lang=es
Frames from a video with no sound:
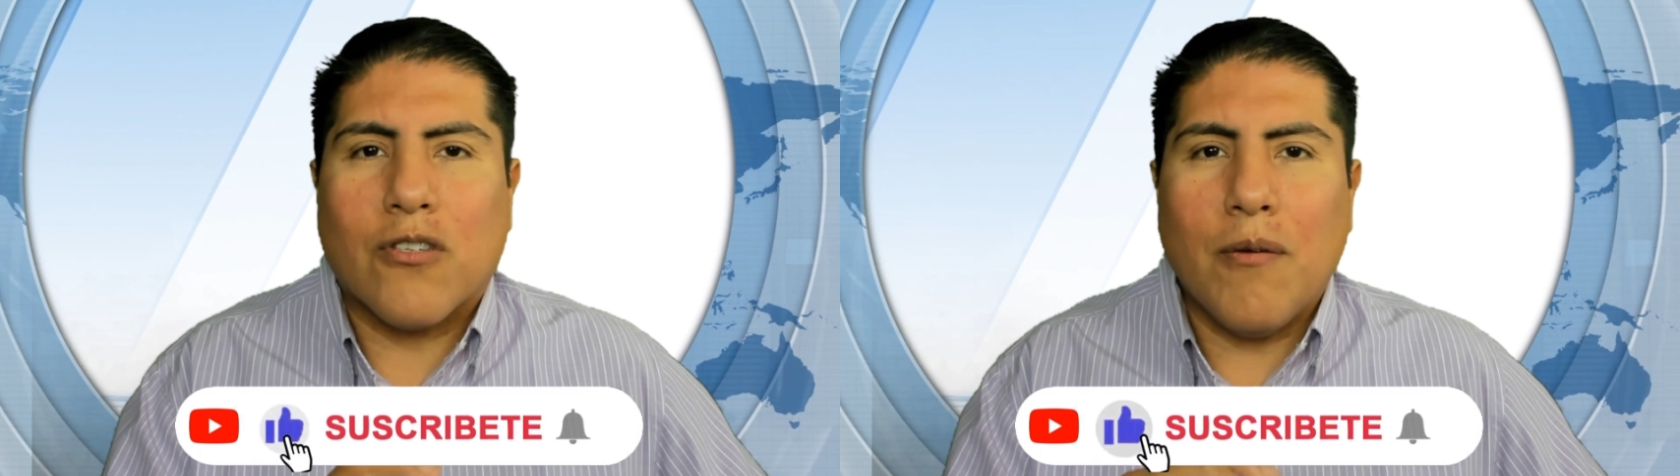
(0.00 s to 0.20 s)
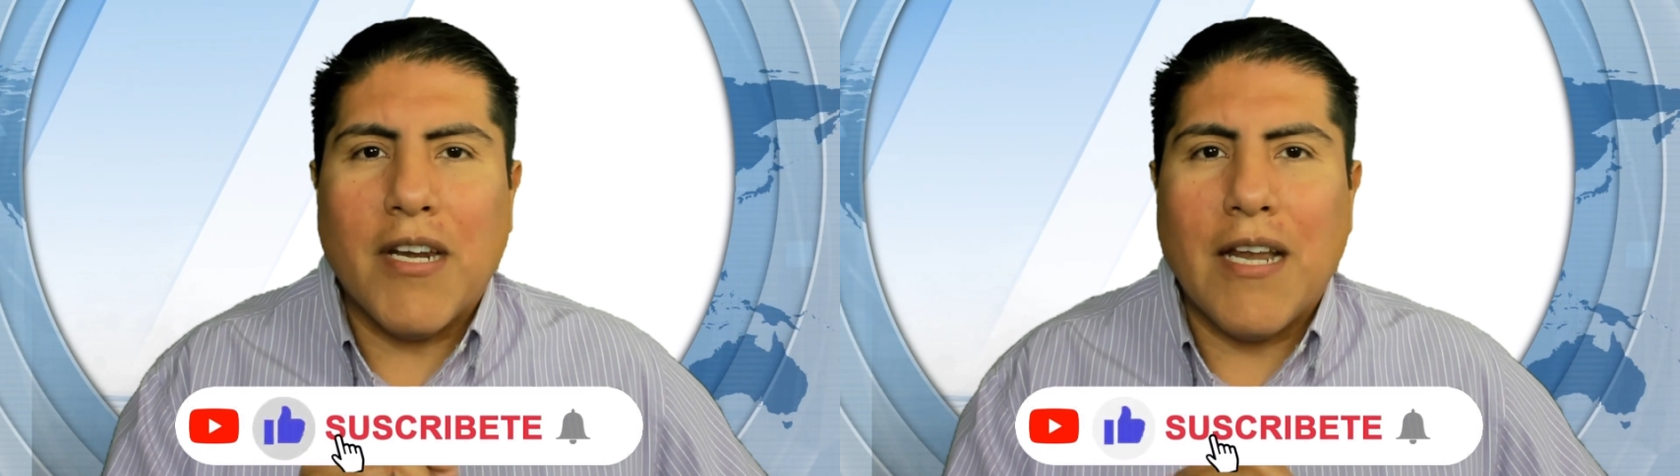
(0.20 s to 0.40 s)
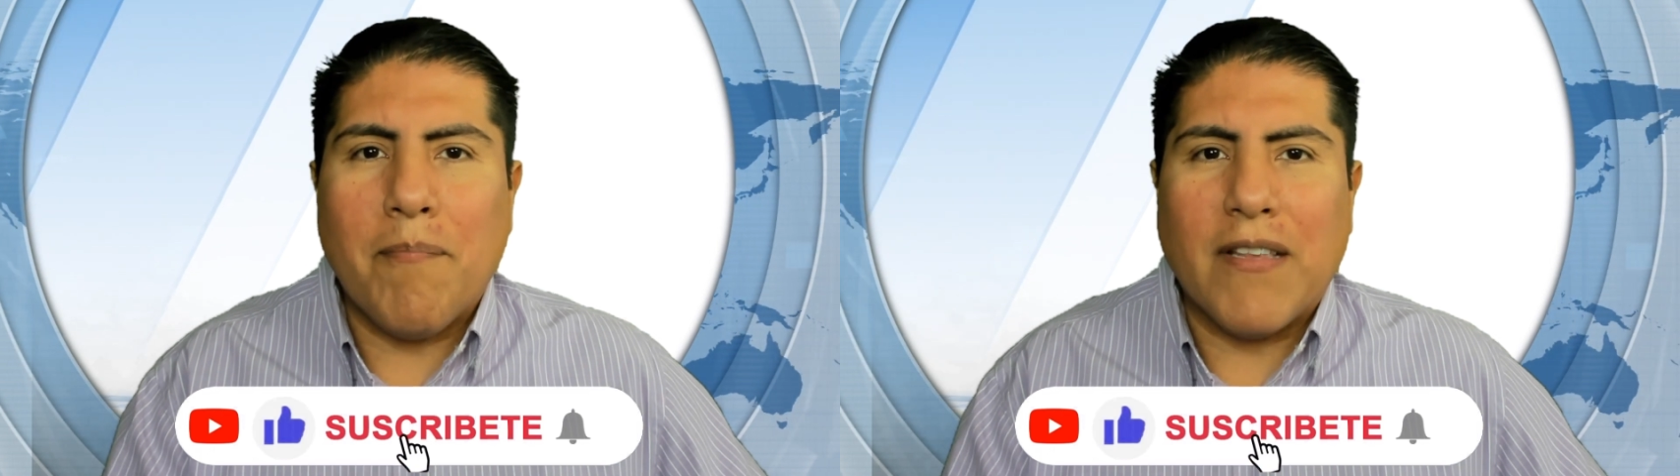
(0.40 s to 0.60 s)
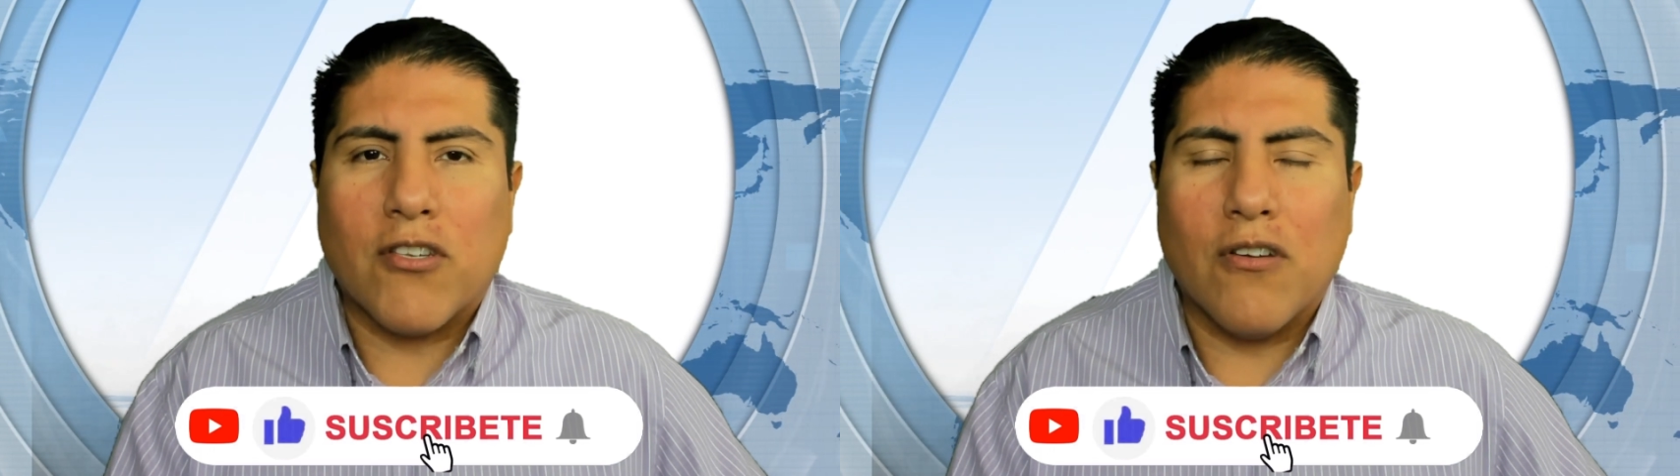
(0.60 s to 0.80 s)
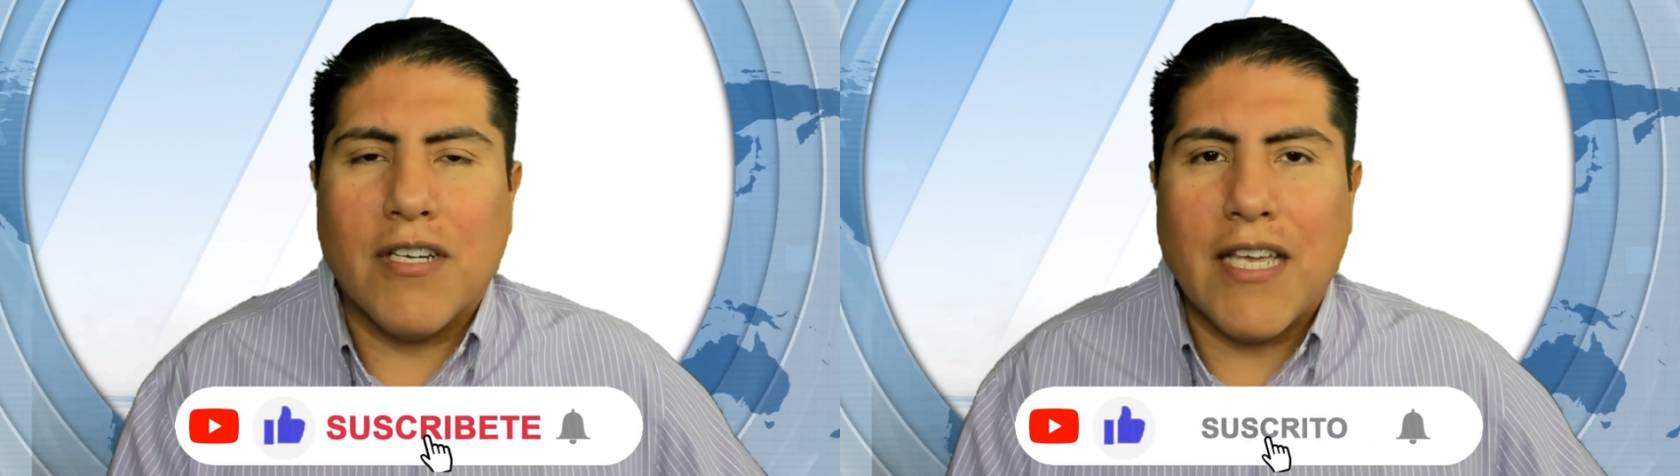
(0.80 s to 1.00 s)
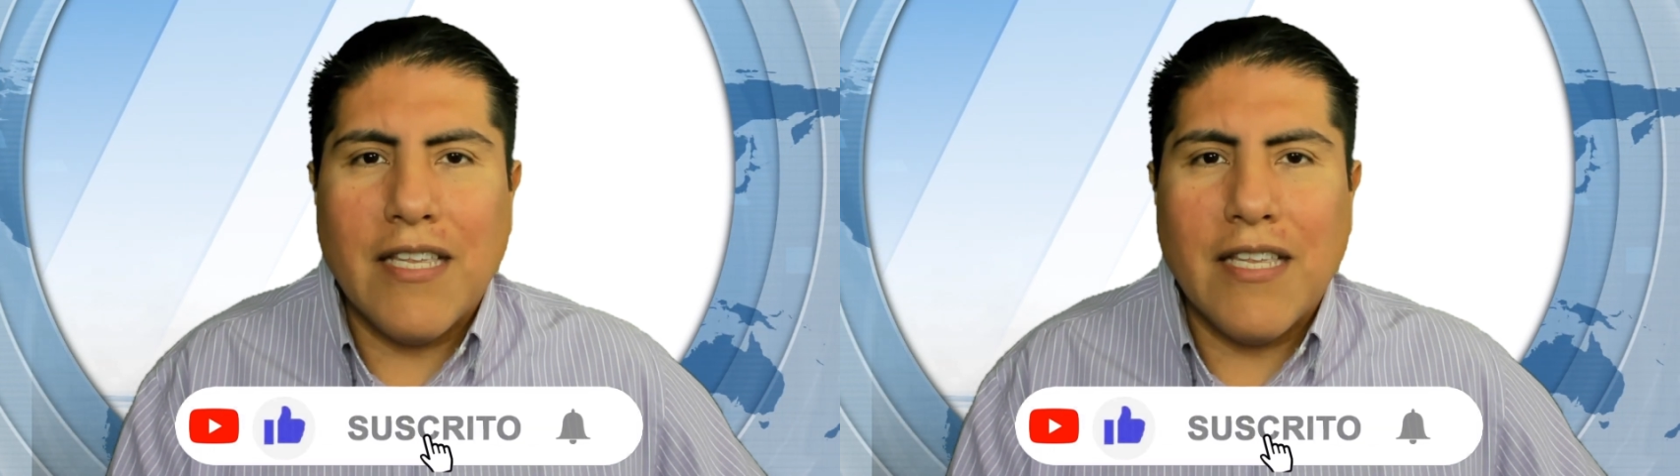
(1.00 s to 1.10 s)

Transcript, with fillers: sobre la pensión de